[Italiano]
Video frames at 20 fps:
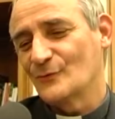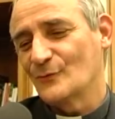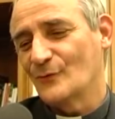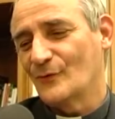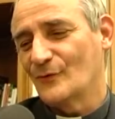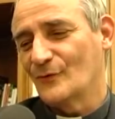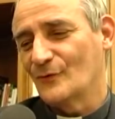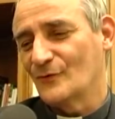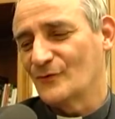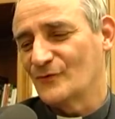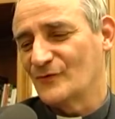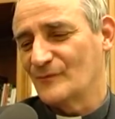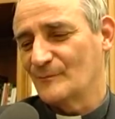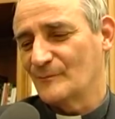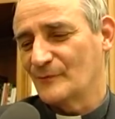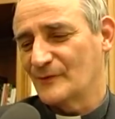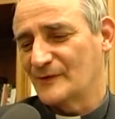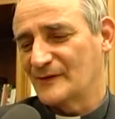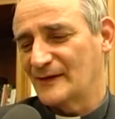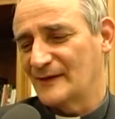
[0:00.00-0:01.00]
ruolo così
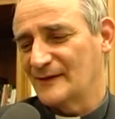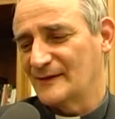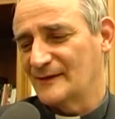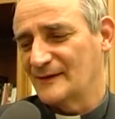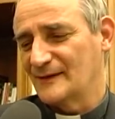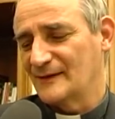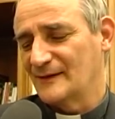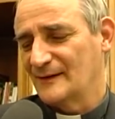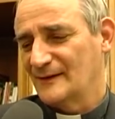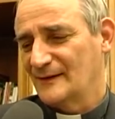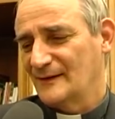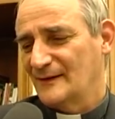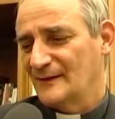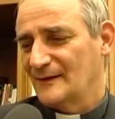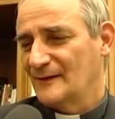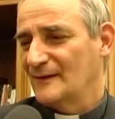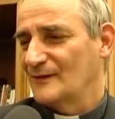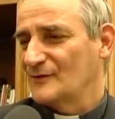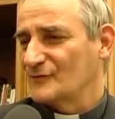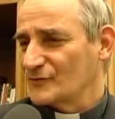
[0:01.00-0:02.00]
importante
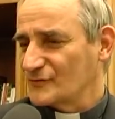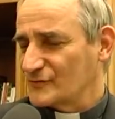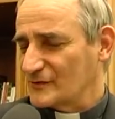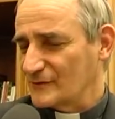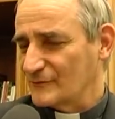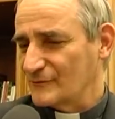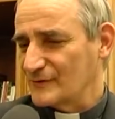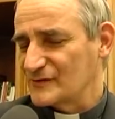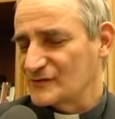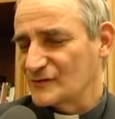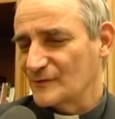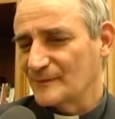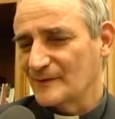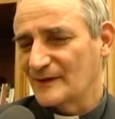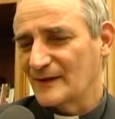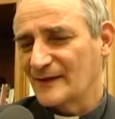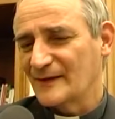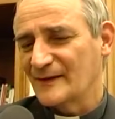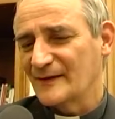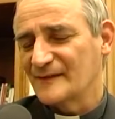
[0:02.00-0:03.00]
e il suo servizio
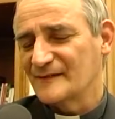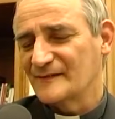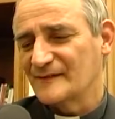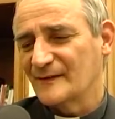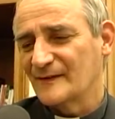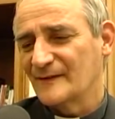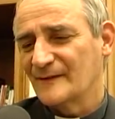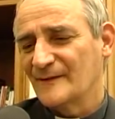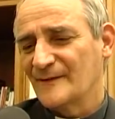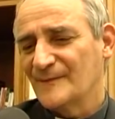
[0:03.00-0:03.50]
per la Chiesa.